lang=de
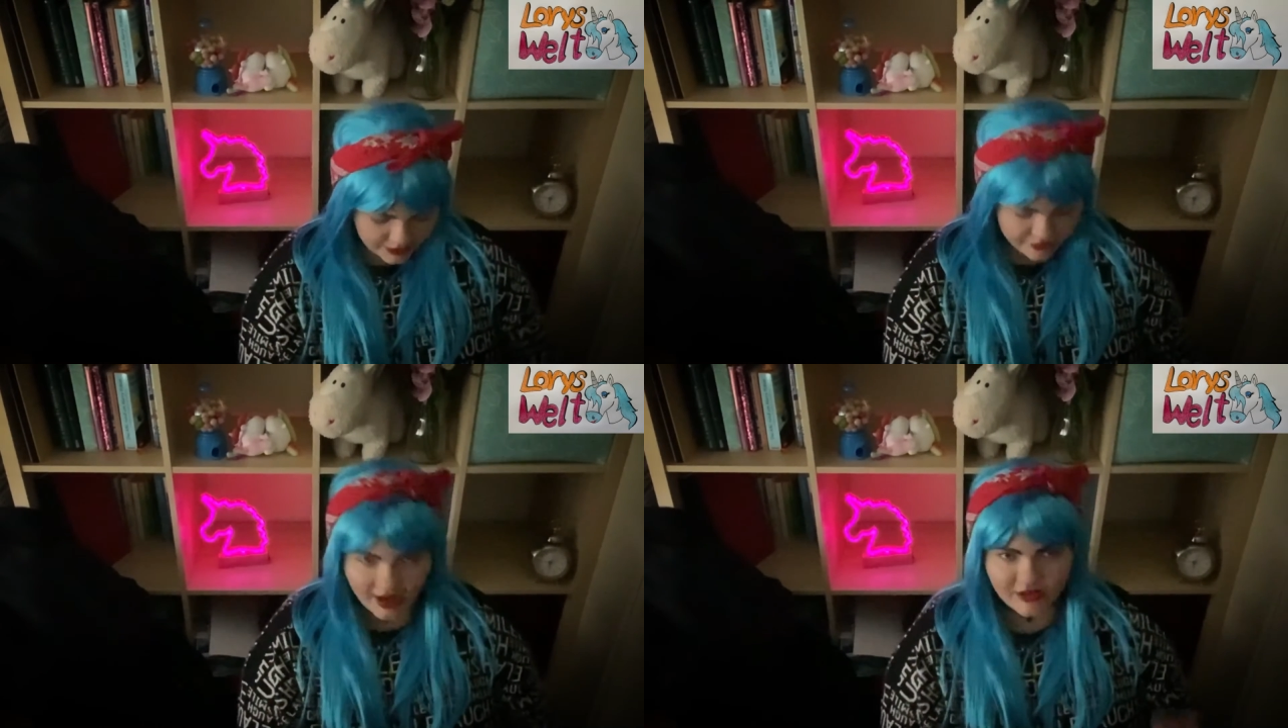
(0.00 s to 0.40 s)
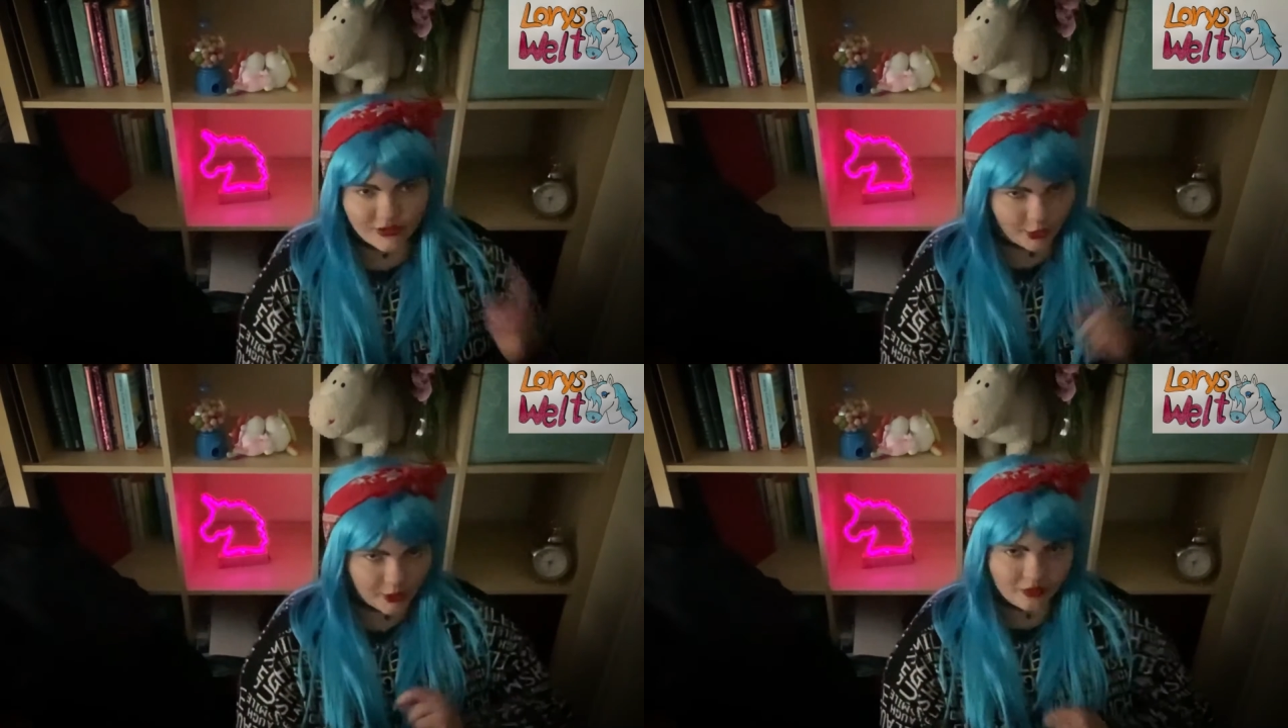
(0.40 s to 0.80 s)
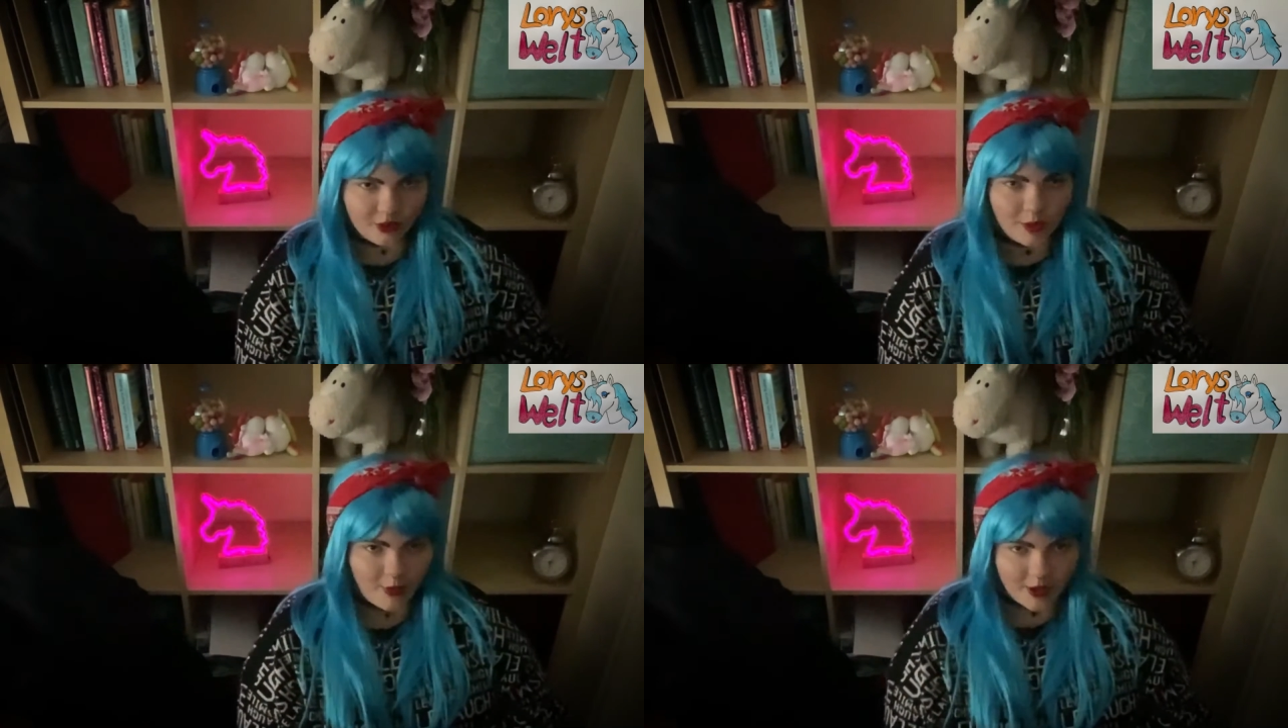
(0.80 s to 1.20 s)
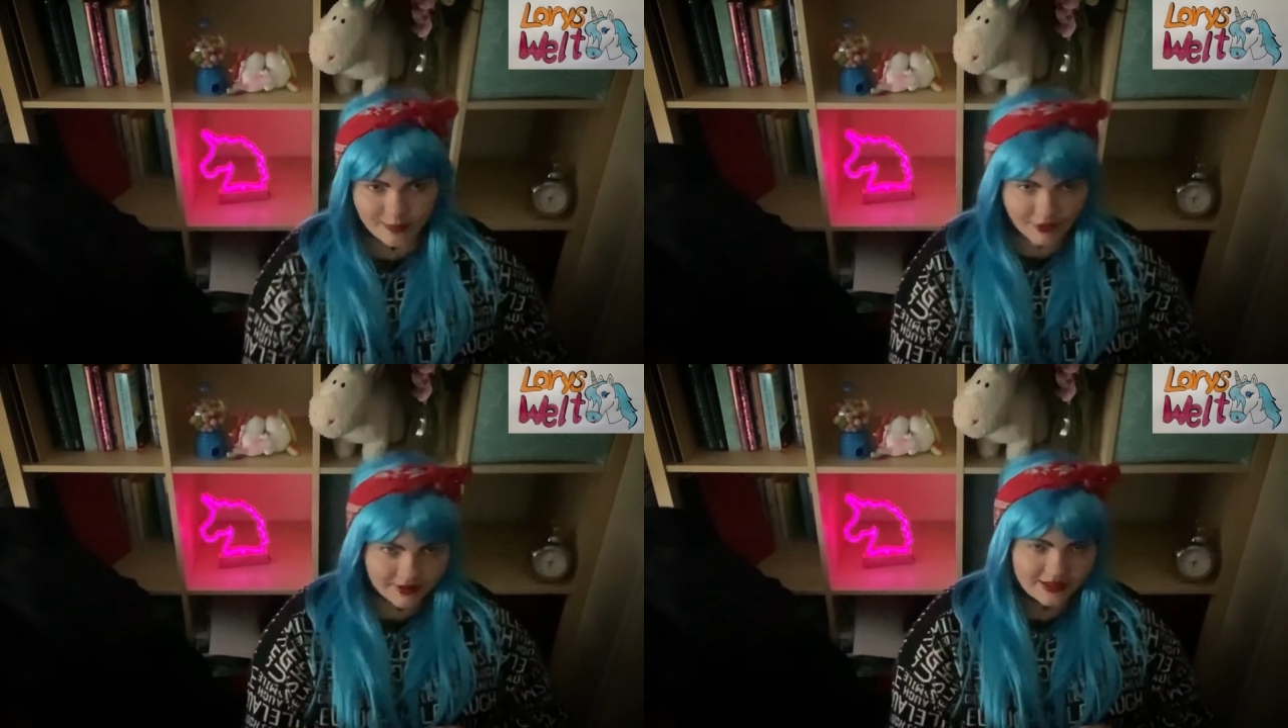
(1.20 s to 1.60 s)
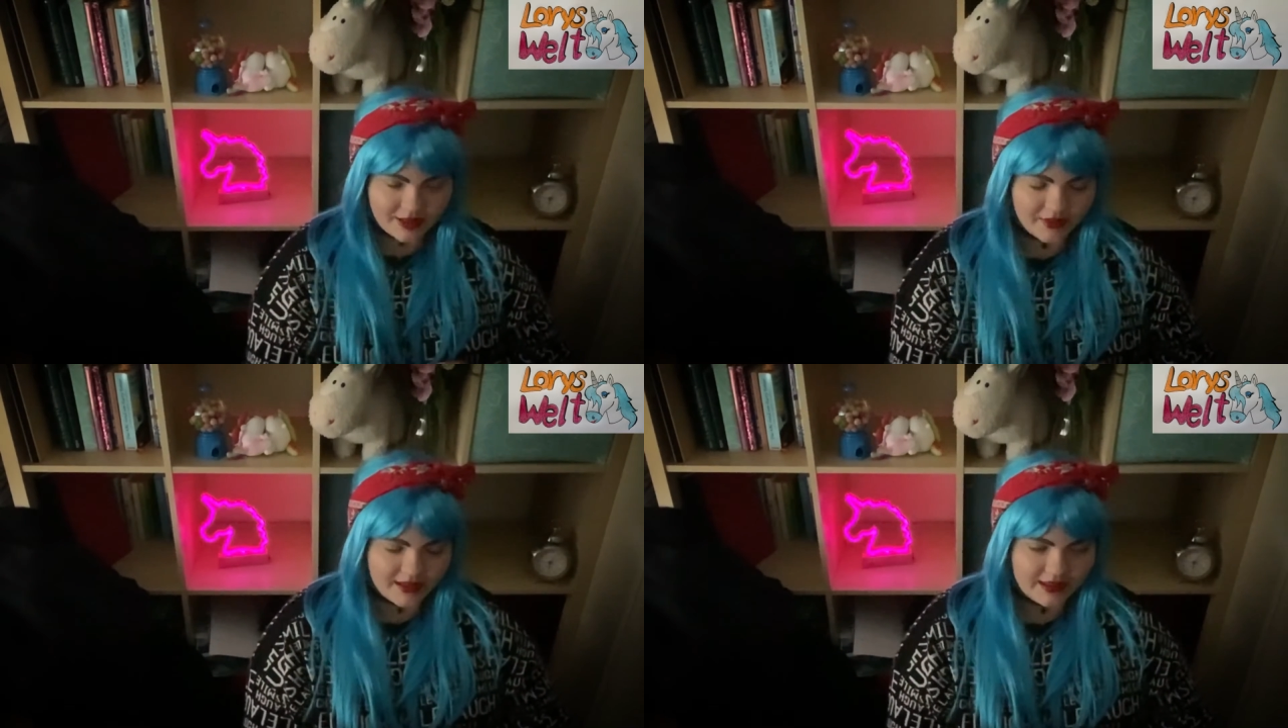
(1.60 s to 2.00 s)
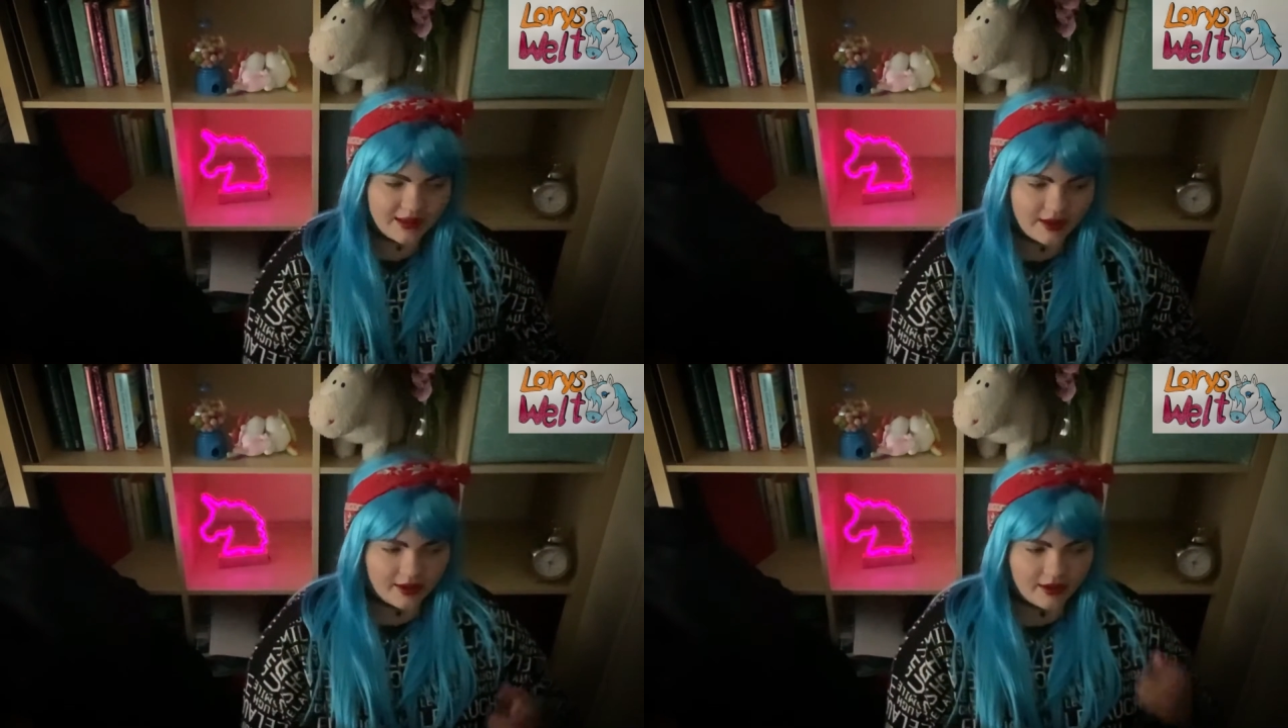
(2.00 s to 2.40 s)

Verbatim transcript: jeden Fall zurück zur Body Positivity.